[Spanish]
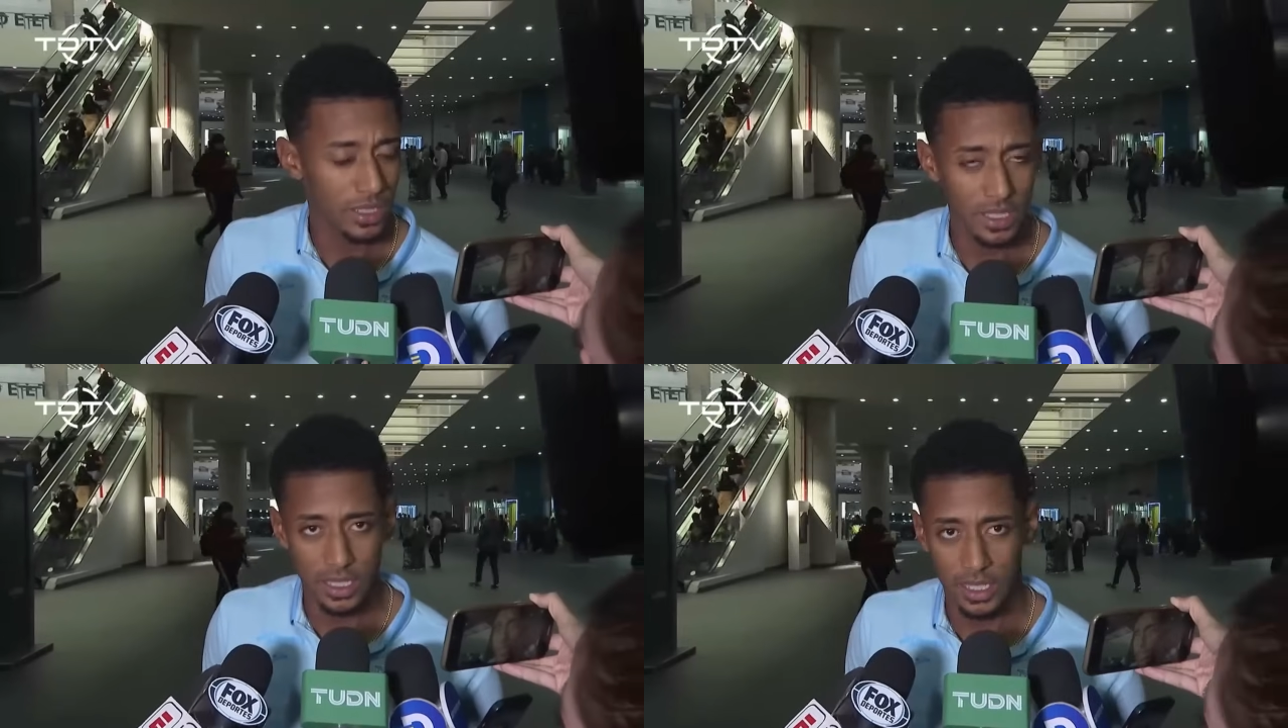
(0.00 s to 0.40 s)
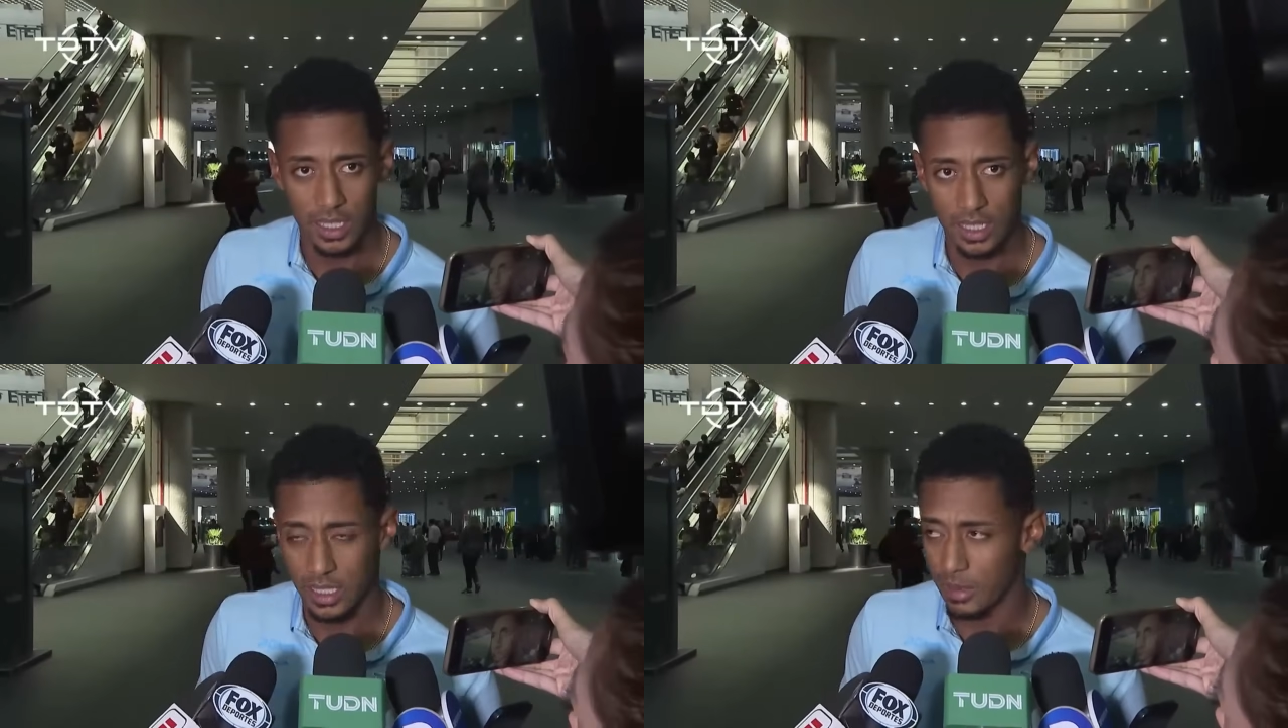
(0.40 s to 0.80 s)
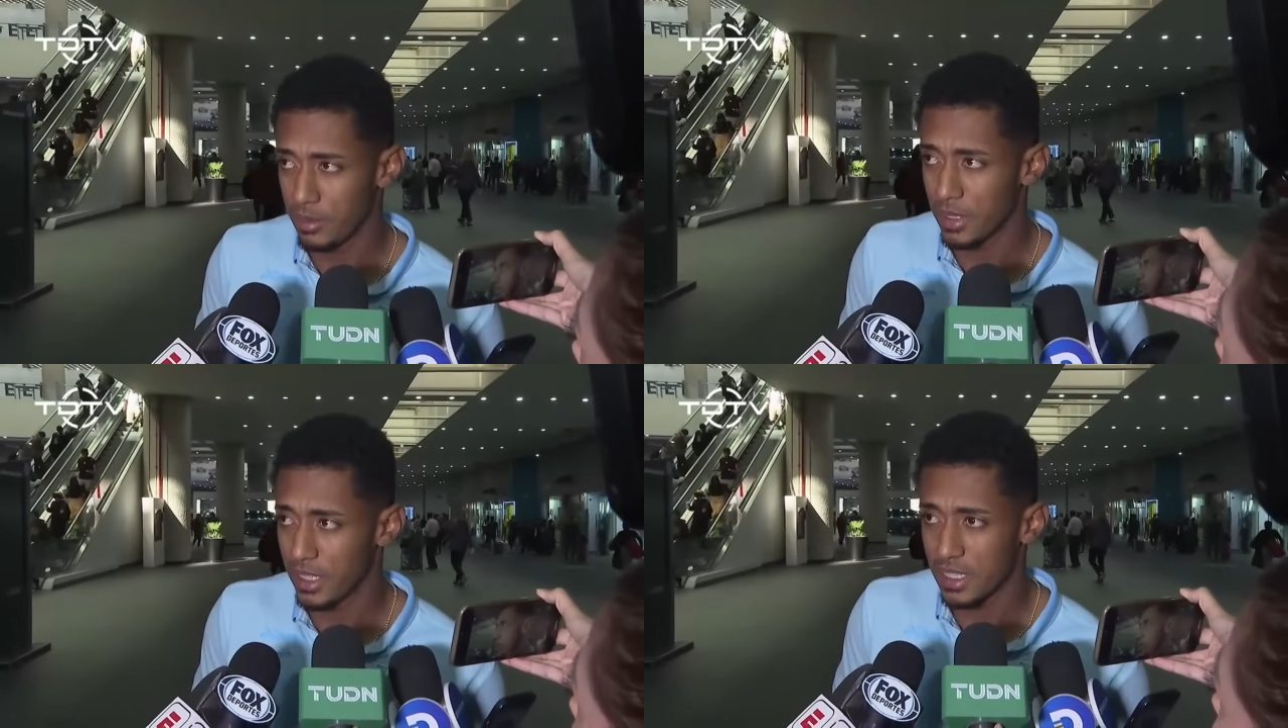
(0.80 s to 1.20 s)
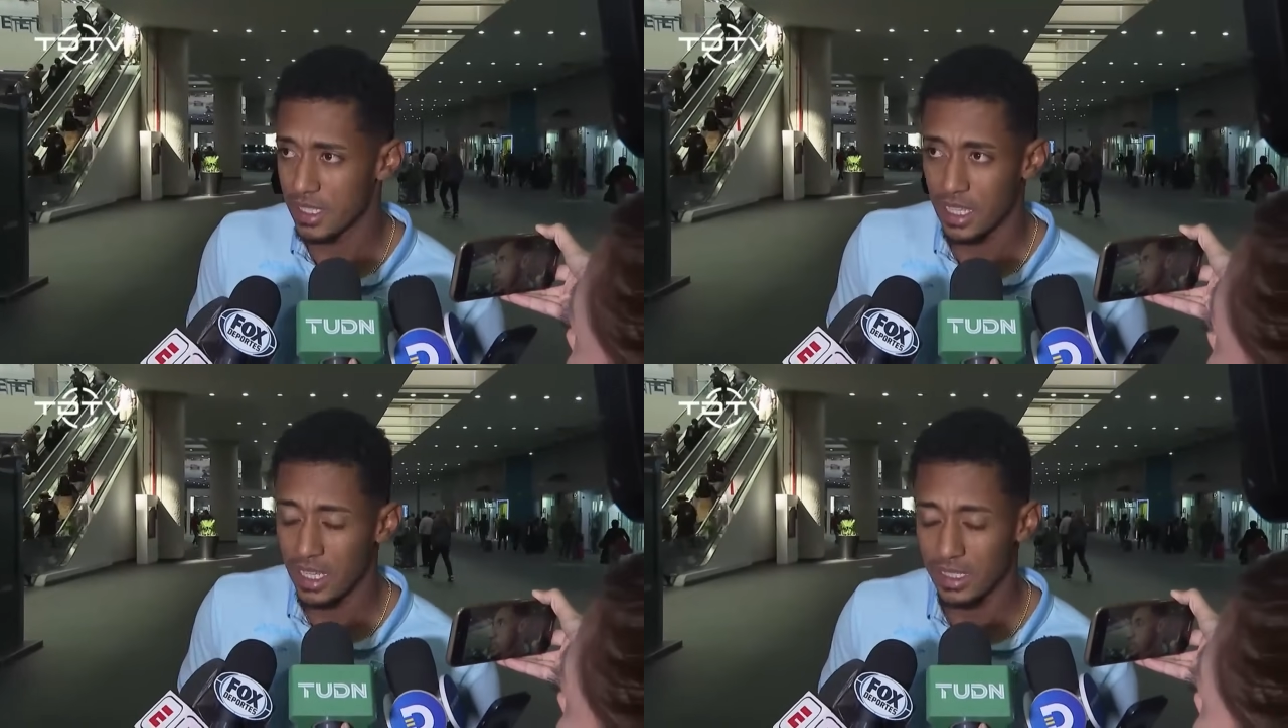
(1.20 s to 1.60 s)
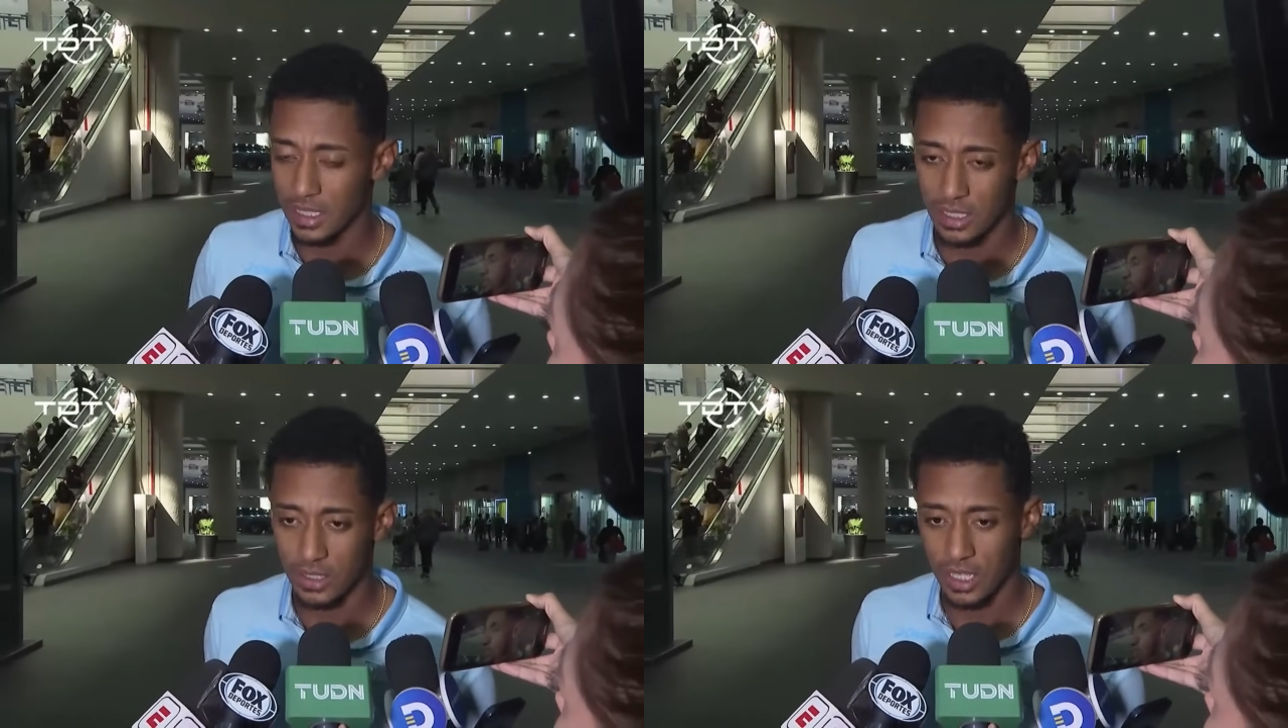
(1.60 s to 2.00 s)
eh, la misma intensidad
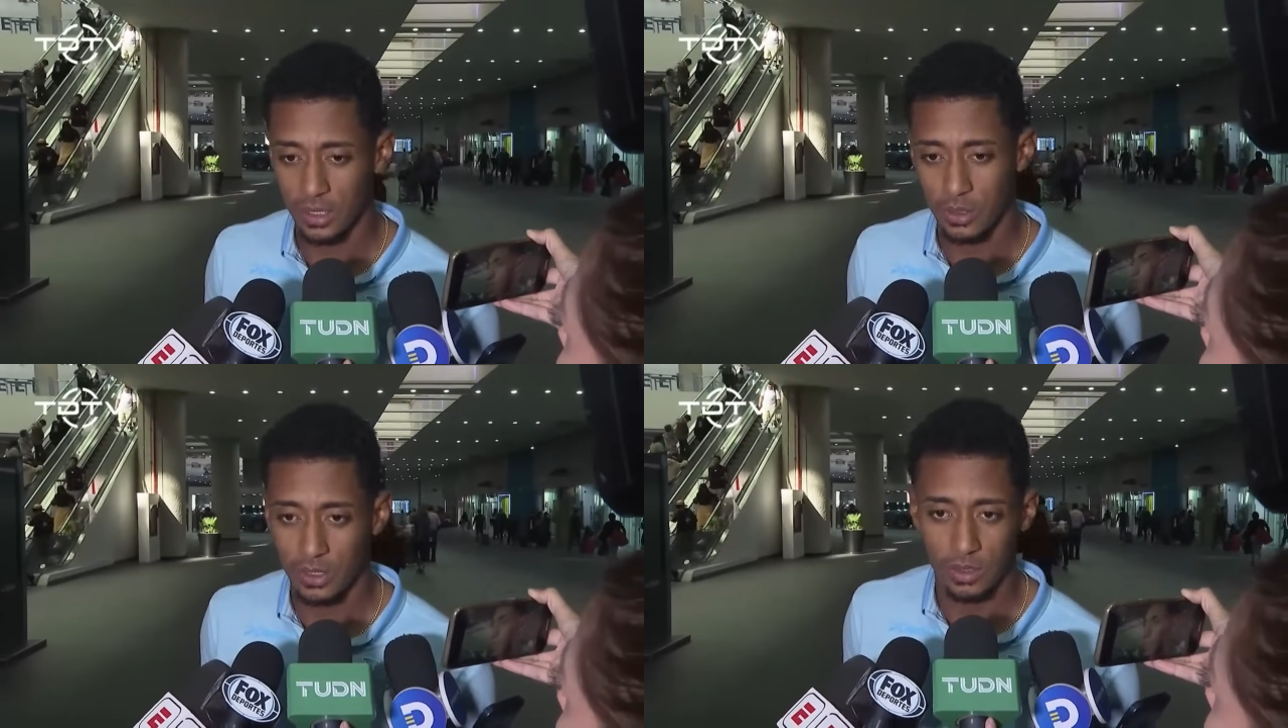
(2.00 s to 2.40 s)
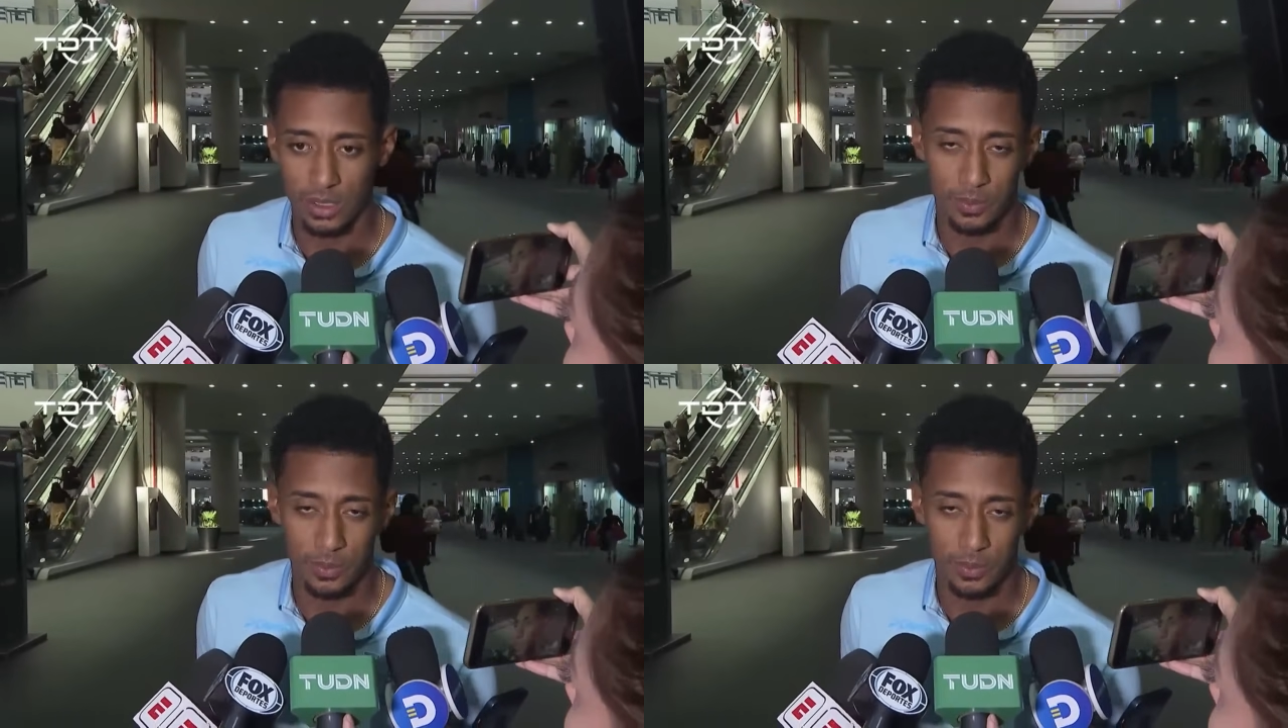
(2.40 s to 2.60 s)
y creo que bueno,